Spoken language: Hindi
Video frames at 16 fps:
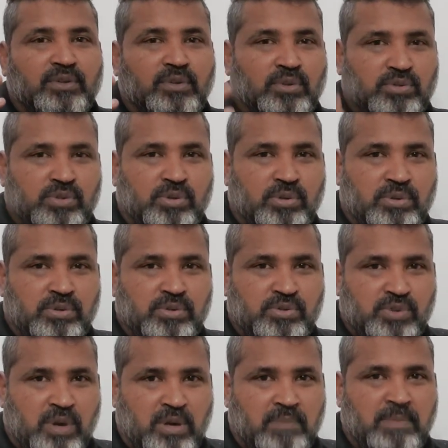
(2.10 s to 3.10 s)
दोस्तों
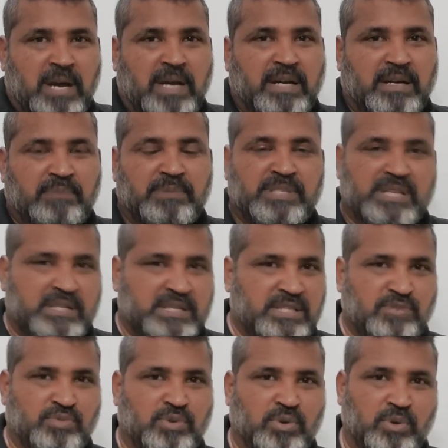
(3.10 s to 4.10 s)
स्टॉक मार्केट में
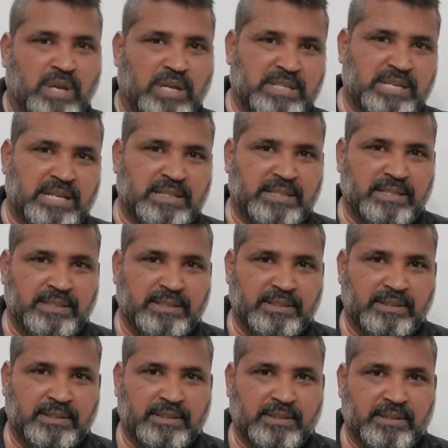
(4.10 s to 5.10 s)
सक्सेसफुल होना चाहते हैं
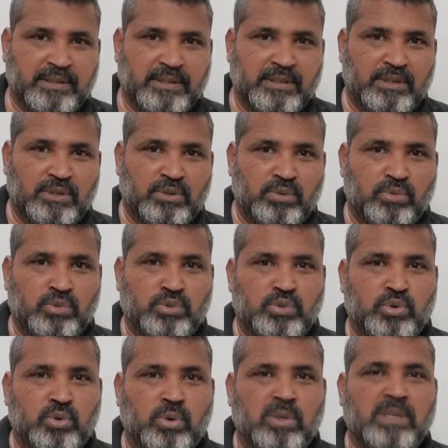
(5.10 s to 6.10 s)
तो कुछ
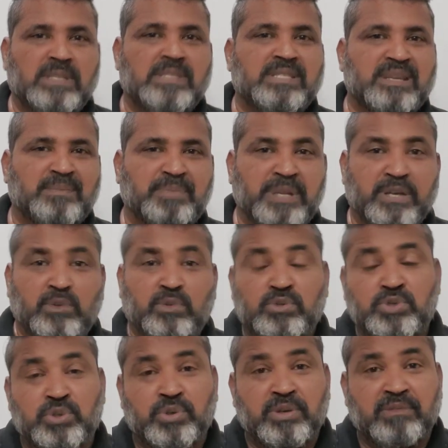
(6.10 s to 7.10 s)
कोर कंसेप्ट है
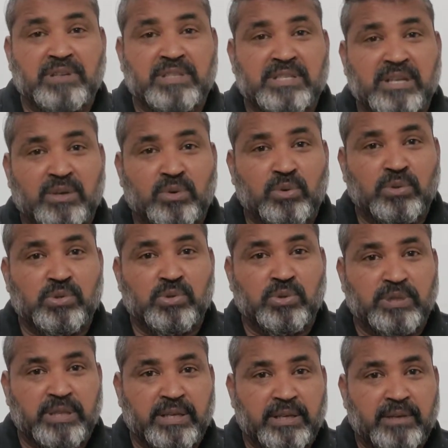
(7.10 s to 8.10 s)
कुछ यूनिवर्सल रूल्स
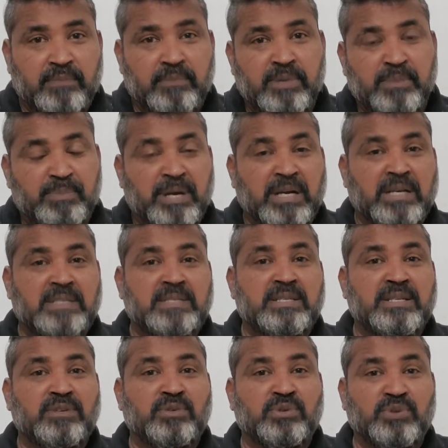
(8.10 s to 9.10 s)
होते हैं मैं पंकज
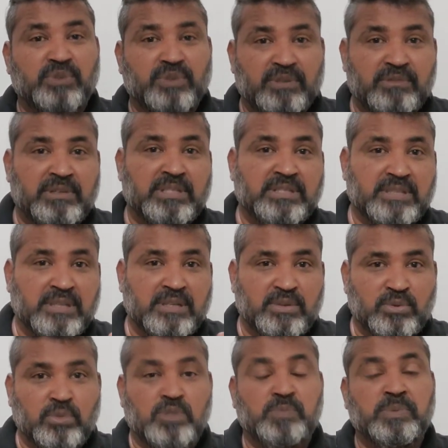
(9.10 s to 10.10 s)
जैन यूनिवर्सल
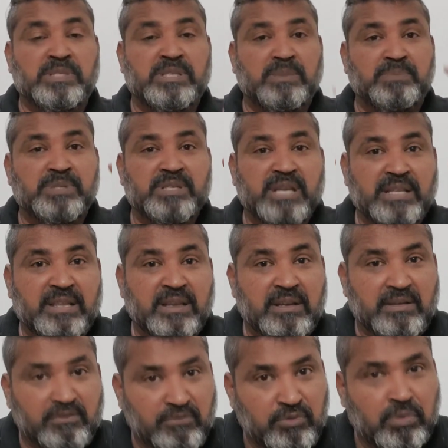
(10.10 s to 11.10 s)
रूल्स पर सबसे ज्यादा
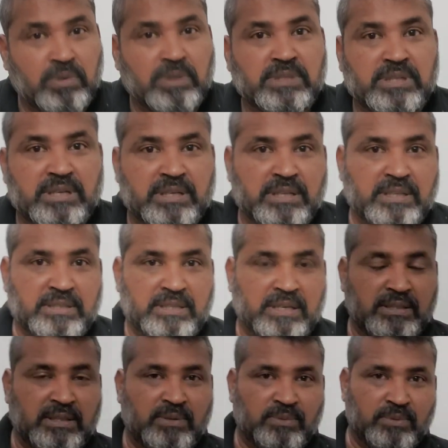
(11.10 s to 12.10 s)
फोकस करना
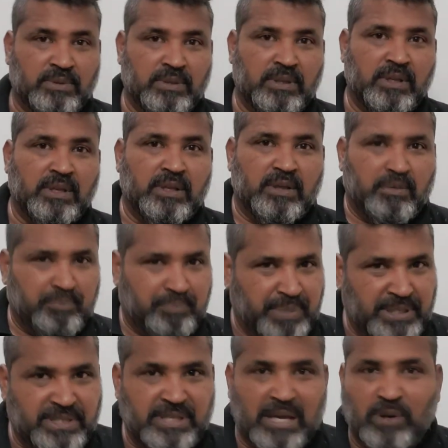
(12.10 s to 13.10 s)
चाहता हूँ
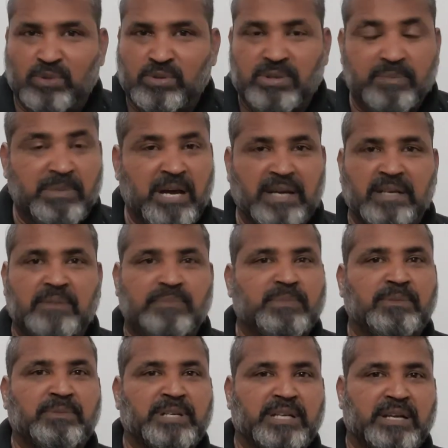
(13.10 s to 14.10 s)
बीस सालों से मार्केट
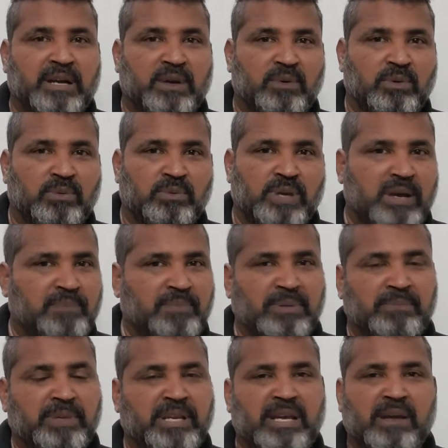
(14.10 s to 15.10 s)
में मैं टिका हुआ हूँ यहाँ
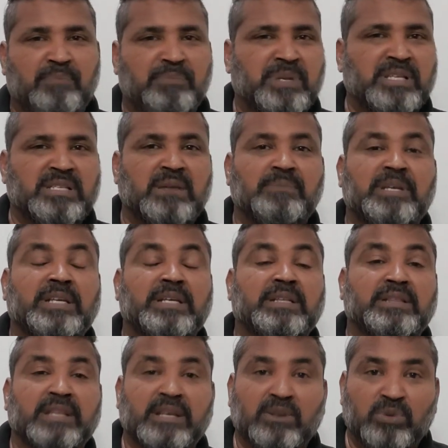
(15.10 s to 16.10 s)
पे मैंने अपने सामने
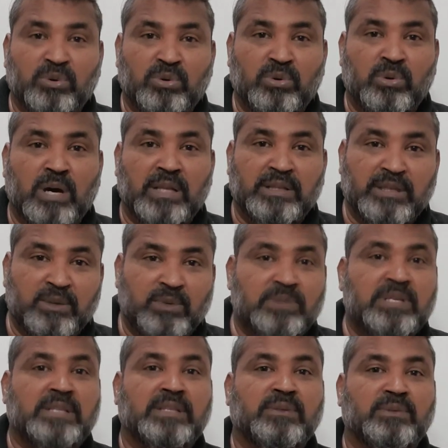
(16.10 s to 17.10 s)
कितने ही लोगों को आते
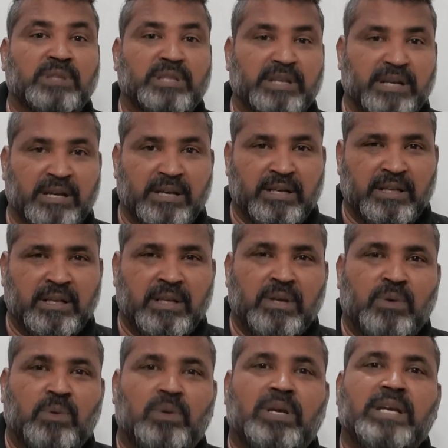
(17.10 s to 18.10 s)
और जाते हुए देखा
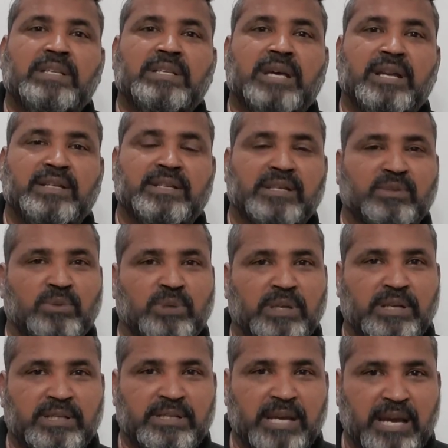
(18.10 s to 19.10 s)
और कई सारे
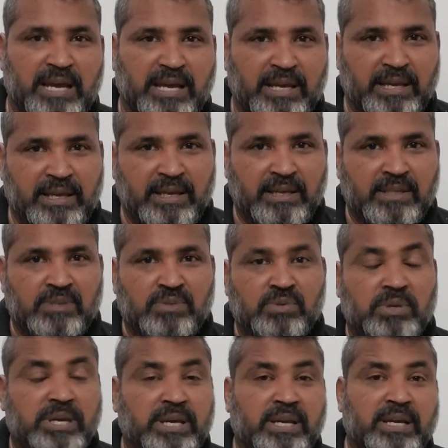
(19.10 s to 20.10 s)
जादूगर ऐसे आए
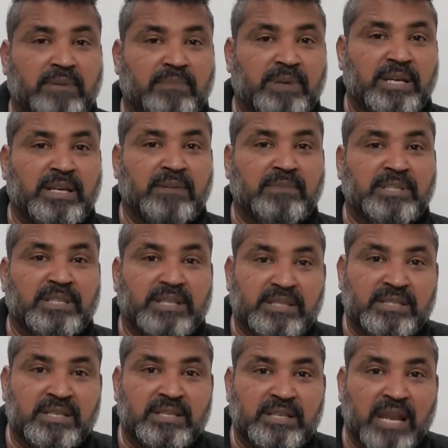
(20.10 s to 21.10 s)
जो एक एक महीने में
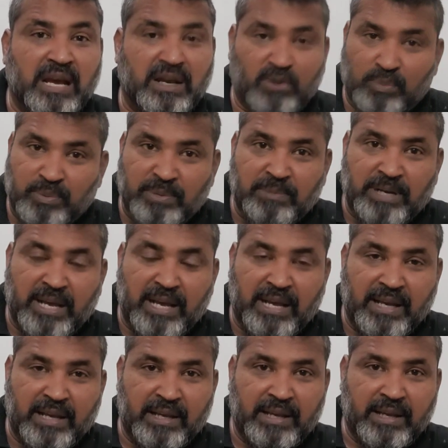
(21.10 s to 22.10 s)
दस दस लाख रुपए
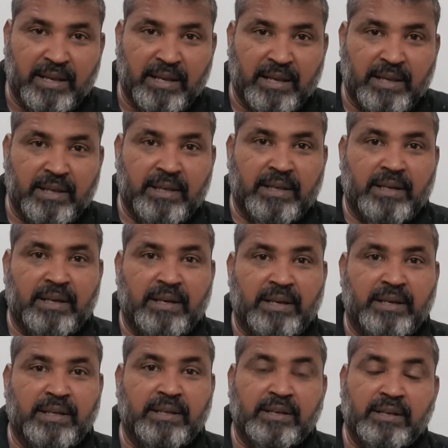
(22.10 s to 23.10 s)
बनाए हैं
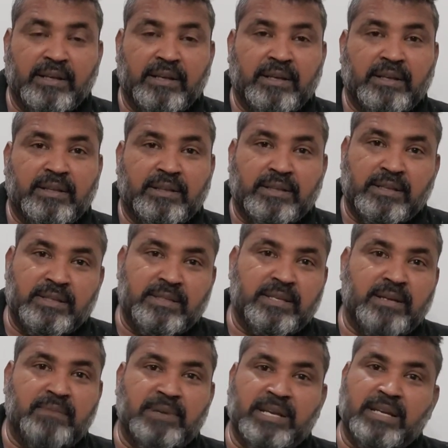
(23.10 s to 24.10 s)
लेकिन
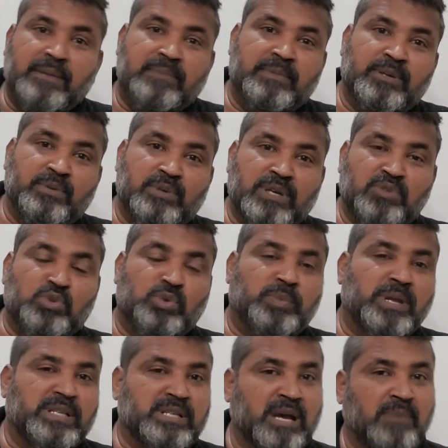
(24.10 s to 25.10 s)
तीसरे महीने में उनका
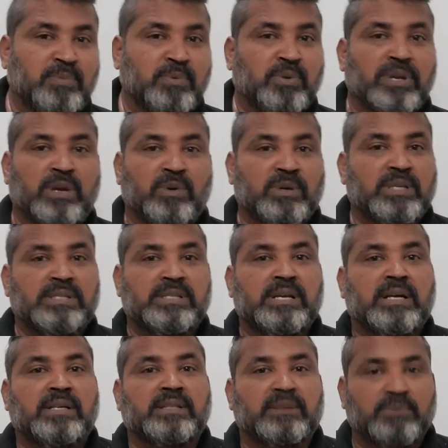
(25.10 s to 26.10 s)
सुपड़ा साफ हो गया और
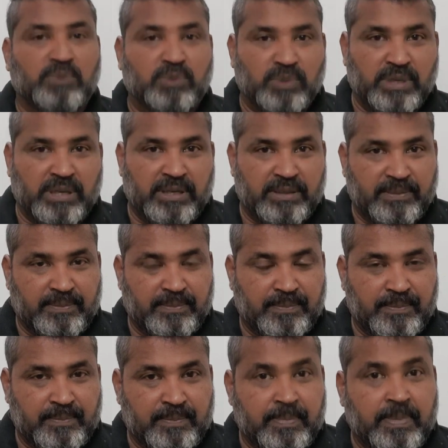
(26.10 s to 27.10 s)
किस्सा खत्म हो गया
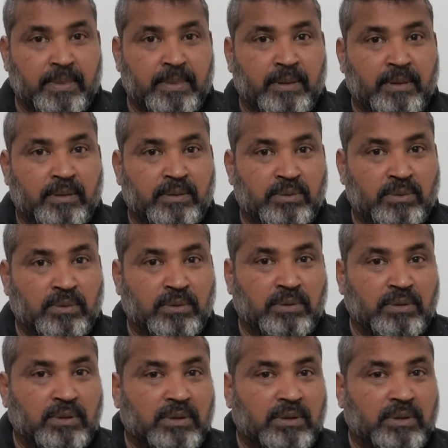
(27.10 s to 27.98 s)
तो